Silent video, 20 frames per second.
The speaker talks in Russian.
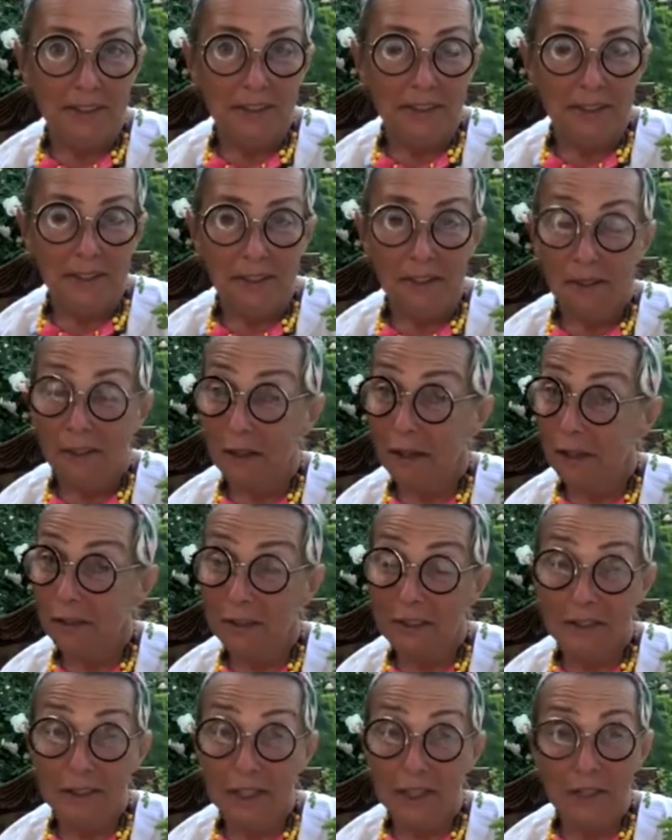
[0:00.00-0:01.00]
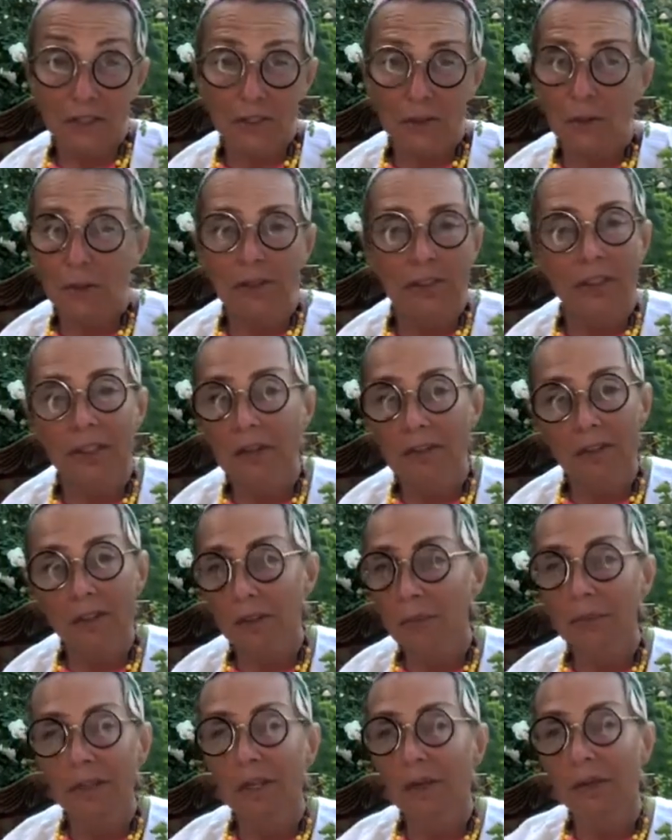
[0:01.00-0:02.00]
Я, ты знаешь, я, ты, наверное,
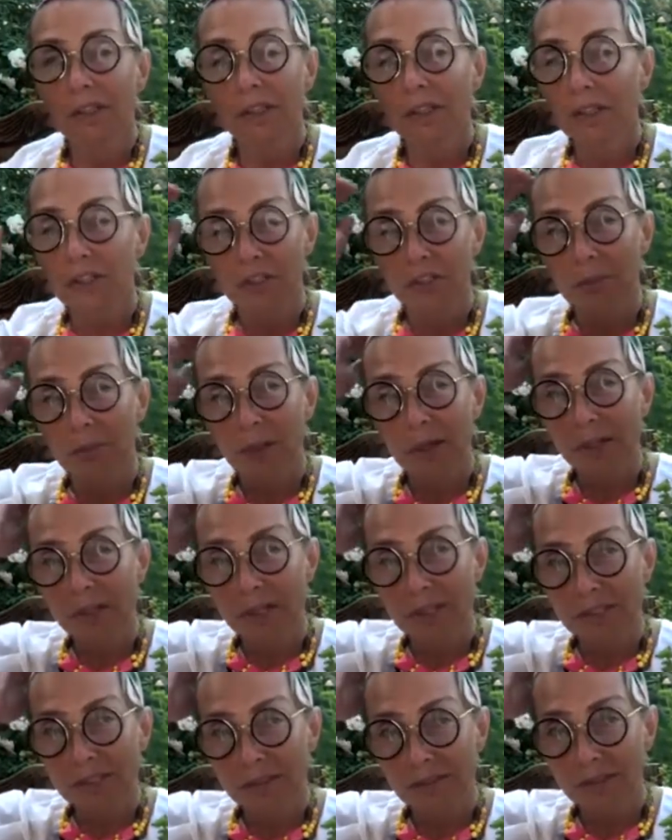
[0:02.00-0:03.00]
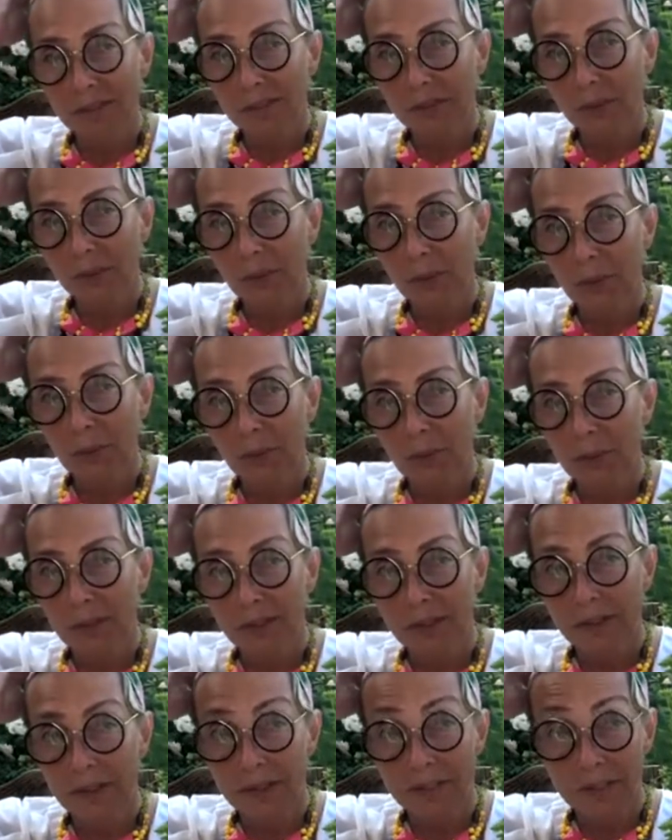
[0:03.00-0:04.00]
мне ее однажды показывал, но
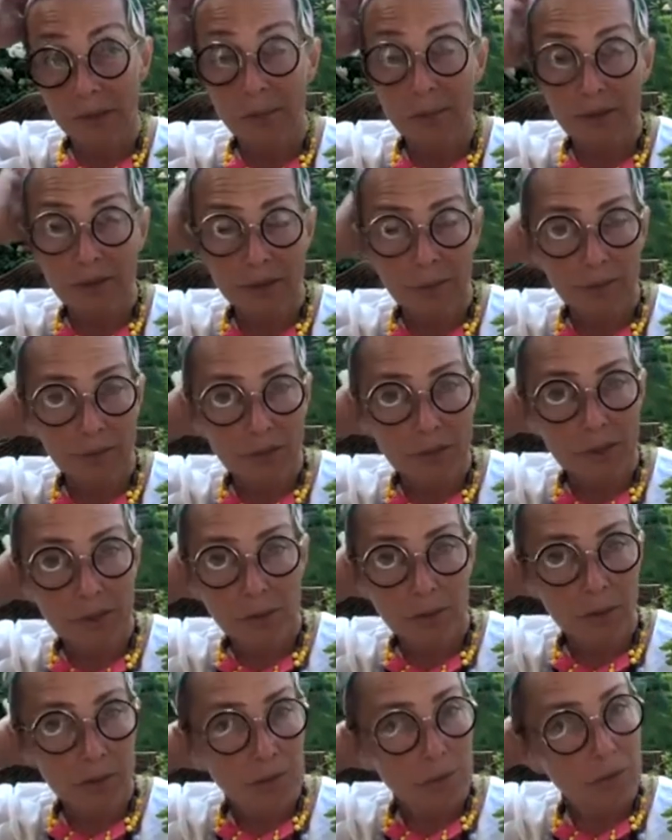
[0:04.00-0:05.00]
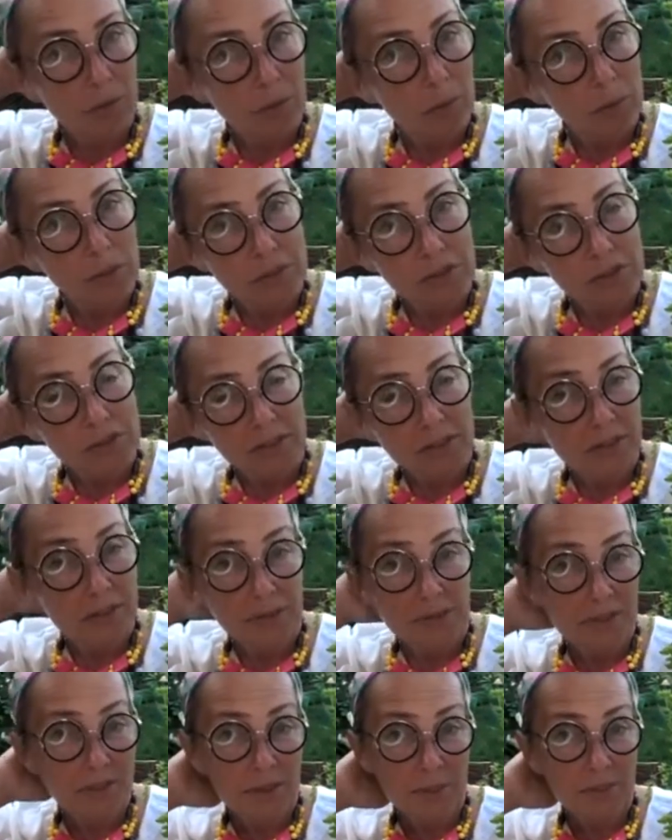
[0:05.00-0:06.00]
наверное, я забыла да. про нее. Очень. Это
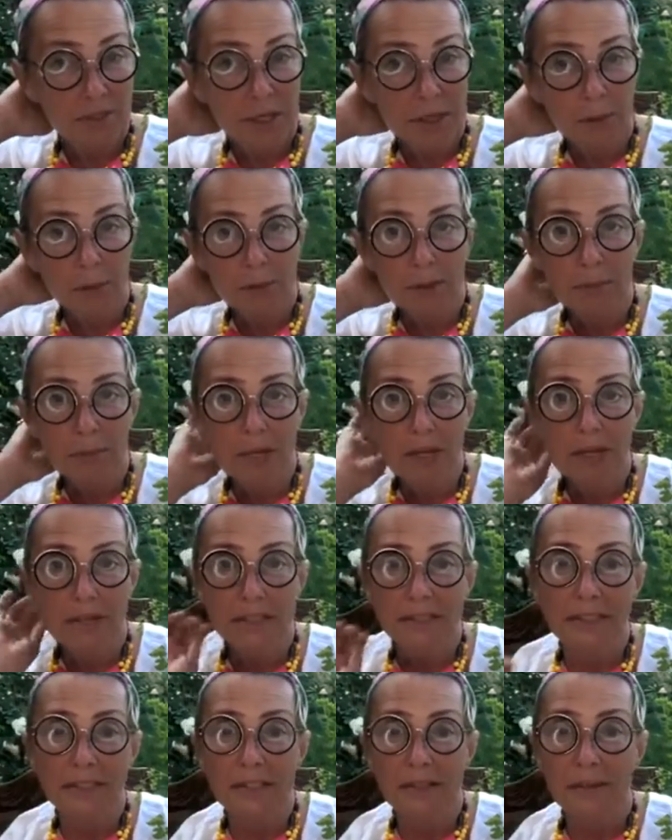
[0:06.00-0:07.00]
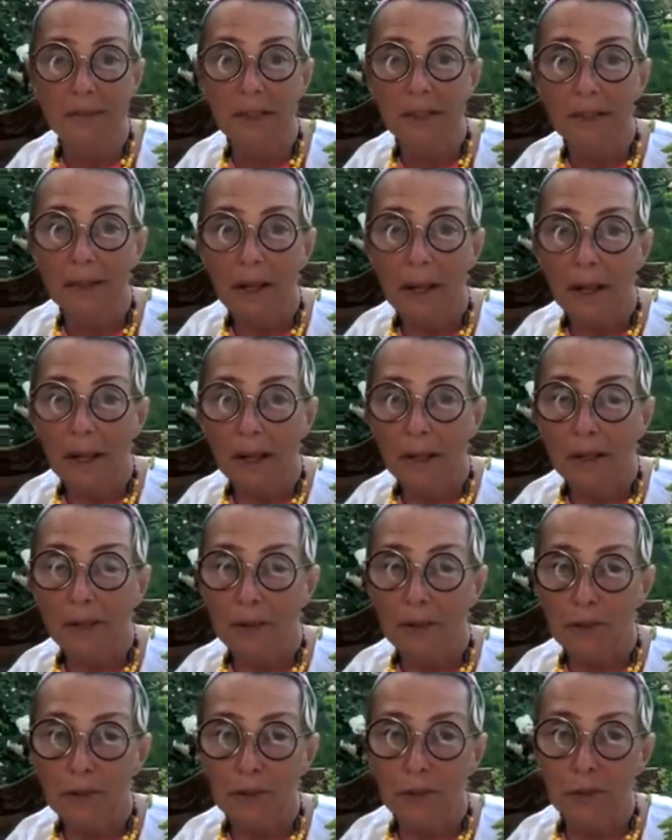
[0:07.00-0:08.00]
ведь абсолютно моя я тема. Тоже время от И
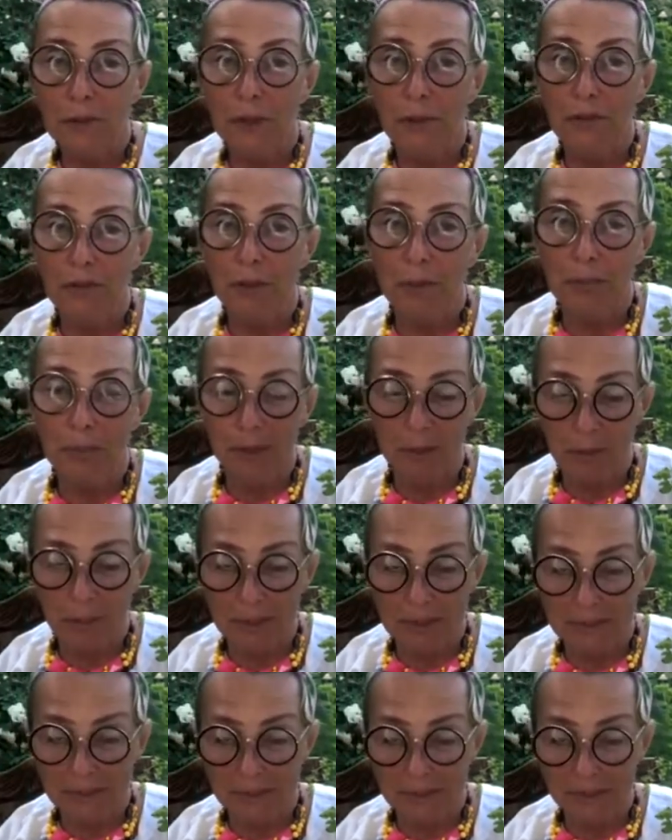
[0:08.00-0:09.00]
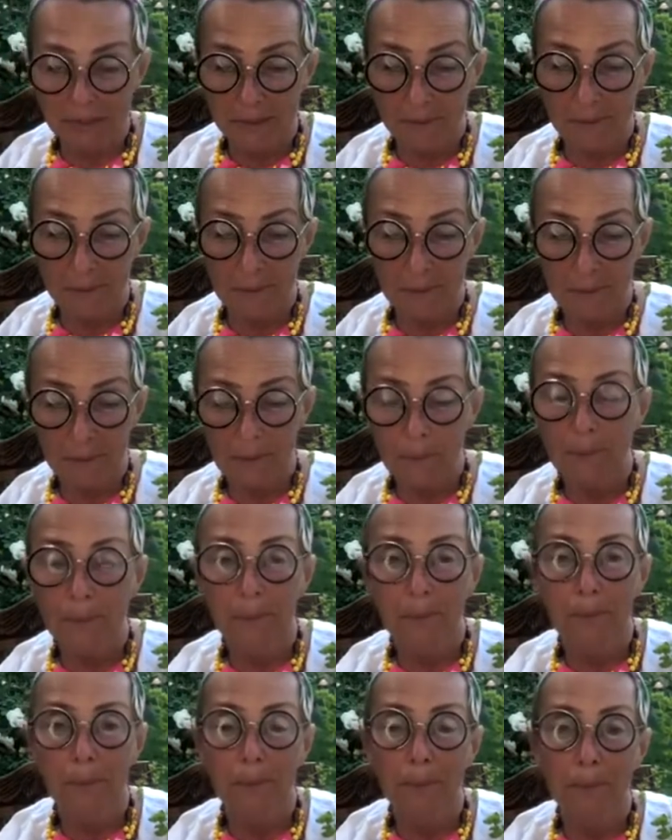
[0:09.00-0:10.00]
времени то, что у них все подписано.
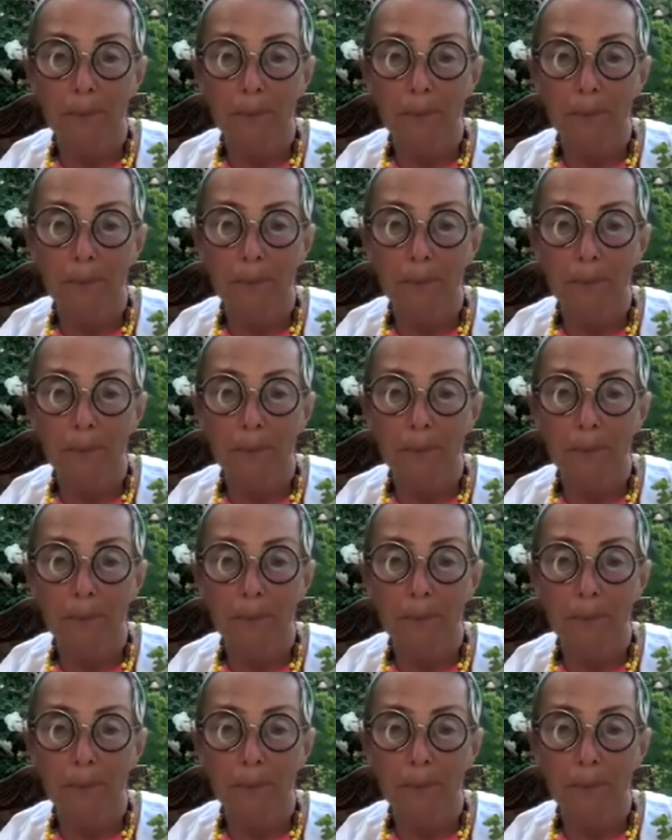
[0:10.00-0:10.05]
Угу.